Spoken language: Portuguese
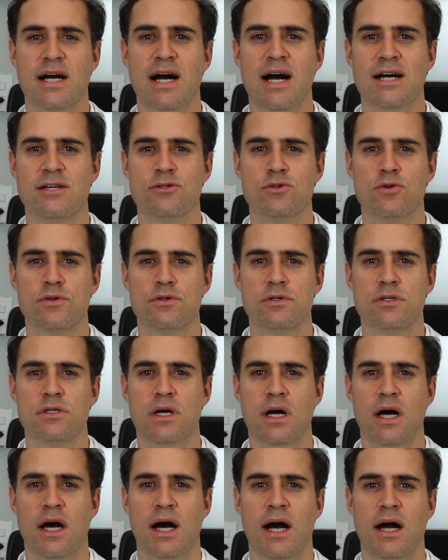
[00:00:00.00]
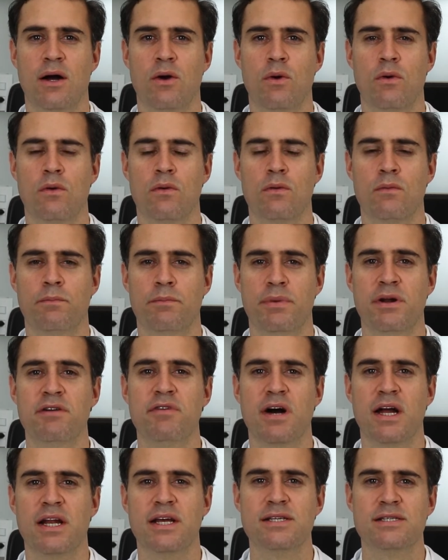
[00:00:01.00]
casos, a
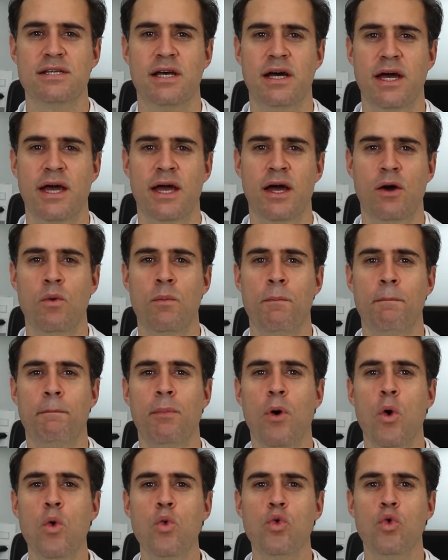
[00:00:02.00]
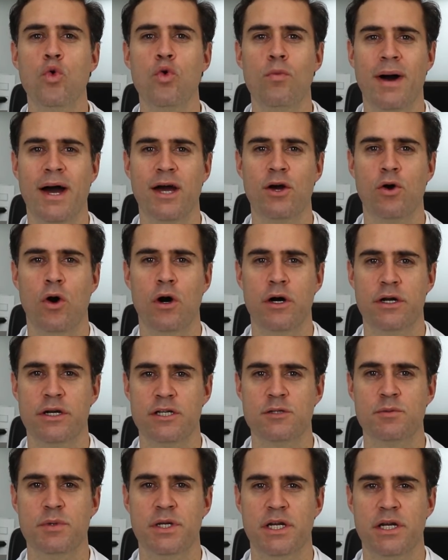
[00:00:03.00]
prevalência é um pouco maior
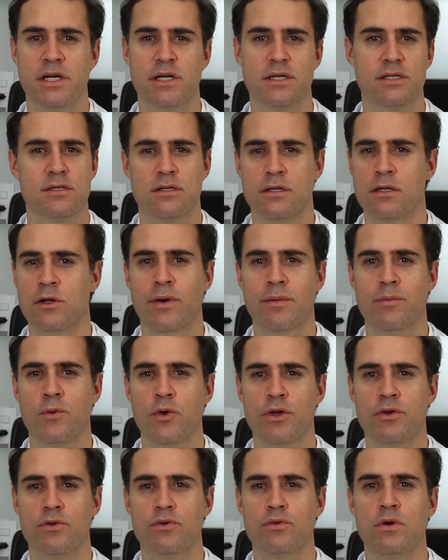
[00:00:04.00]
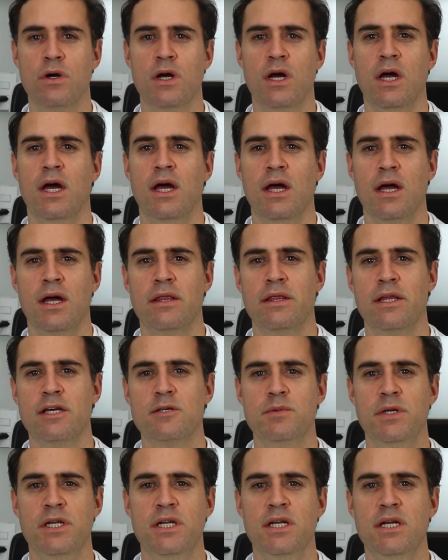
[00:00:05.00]
nas meninas, não é muito.
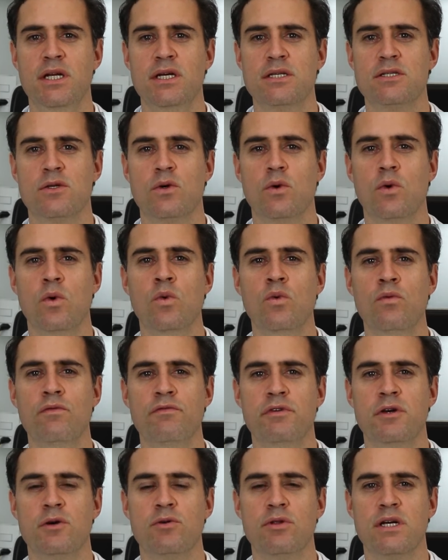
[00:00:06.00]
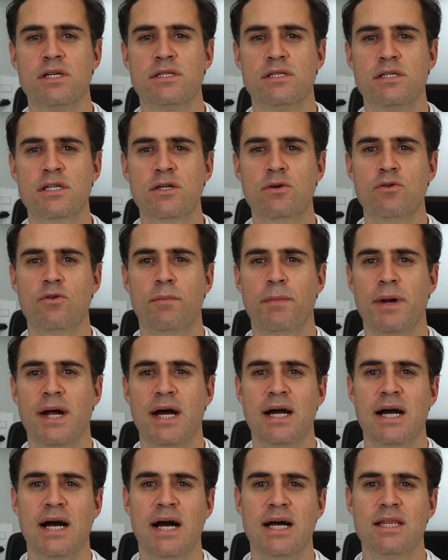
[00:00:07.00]
Nas meninas, 1,5
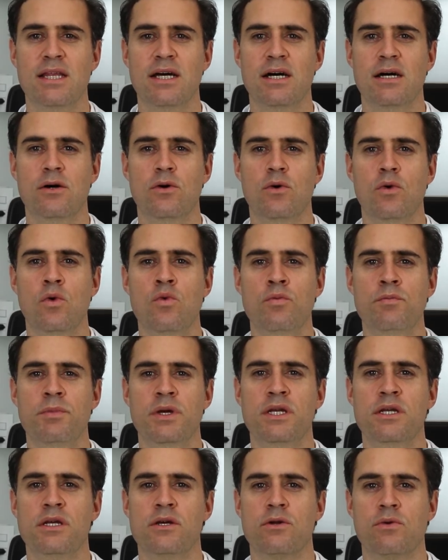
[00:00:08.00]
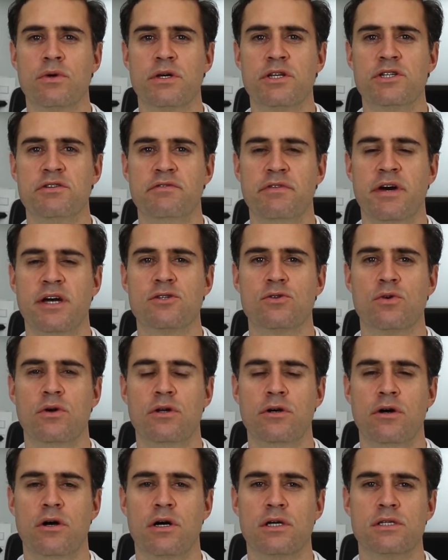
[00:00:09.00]
para cada um menino que tiver
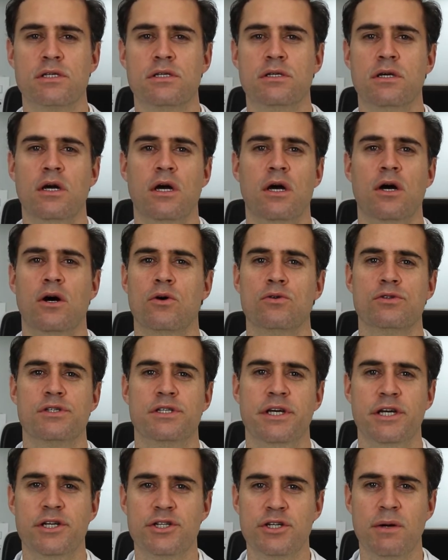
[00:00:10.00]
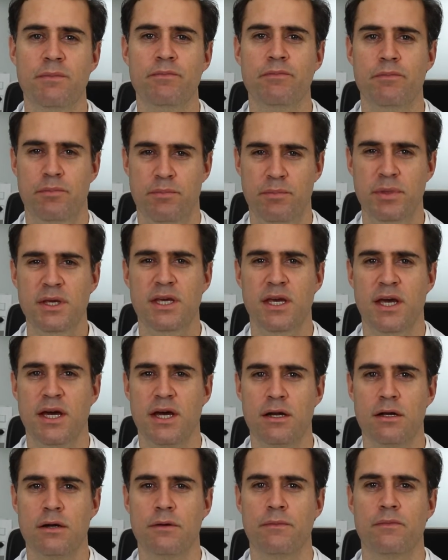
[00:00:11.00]
escoliose, ou seja,
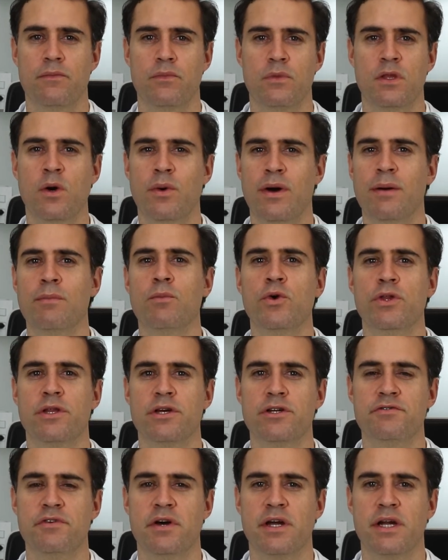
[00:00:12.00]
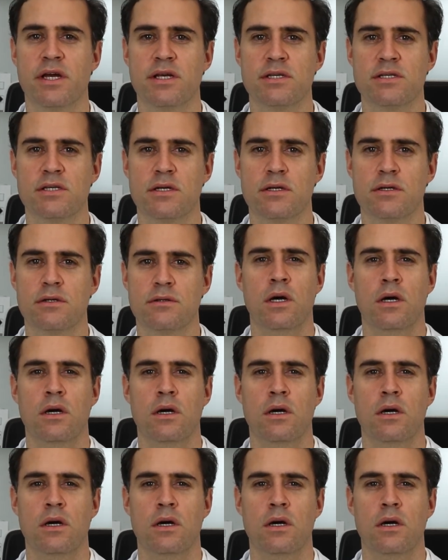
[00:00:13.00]
pequena, não é muita diferença.